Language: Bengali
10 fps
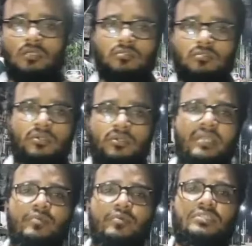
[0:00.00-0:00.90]
তো এই
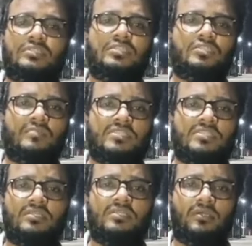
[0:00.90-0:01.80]
মুহূর্তে
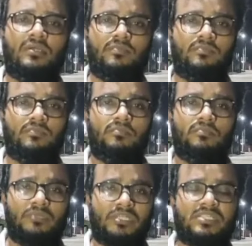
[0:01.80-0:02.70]
সবচেয়ে
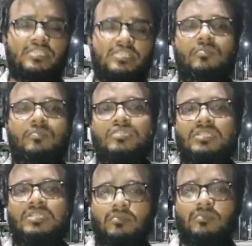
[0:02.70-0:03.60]
বেশি যে সমস্যাটা
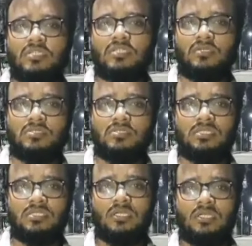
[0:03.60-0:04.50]
সমস্যাটা হচ্ছে
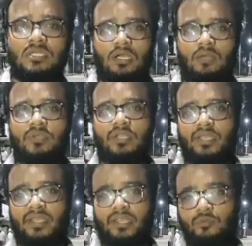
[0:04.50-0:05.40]
আমরা
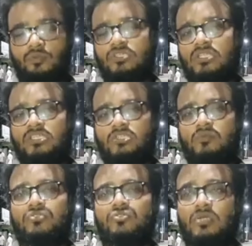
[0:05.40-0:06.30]
একে অপরের সাথে
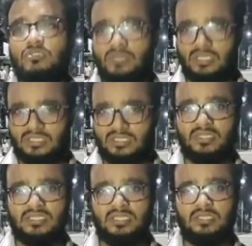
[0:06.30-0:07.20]
যেমন যোগাযোগ রাখতে
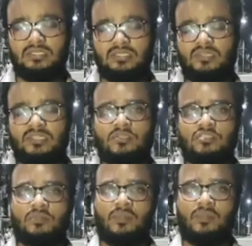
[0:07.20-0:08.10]
পারছি না পাশাপাশি
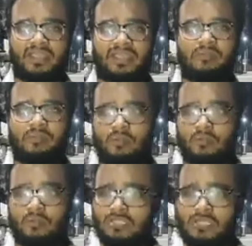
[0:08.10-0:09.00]
হচ্ছে ব্যাংকিং
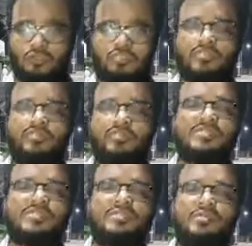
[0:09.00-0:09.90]
অবস্থা দশ
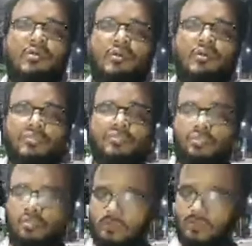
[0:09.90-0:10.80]
নেমেছে অর্থনৈতিক
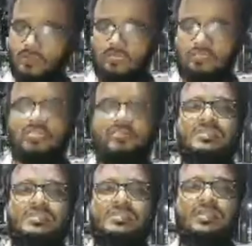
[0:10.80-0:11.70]
অবস্থা দশ নেমেছে